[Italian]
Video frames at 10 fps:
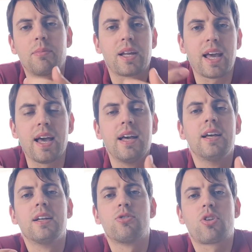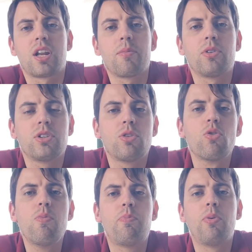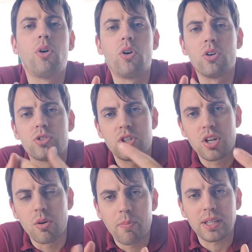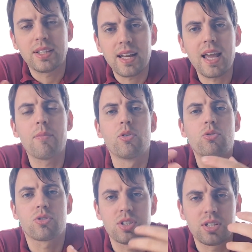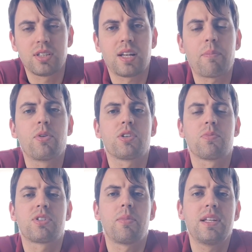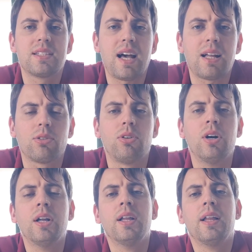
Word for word: perché giocheremo di gruppo, ci ricompatteremo, ognuno si sentirà più responsabilizzato.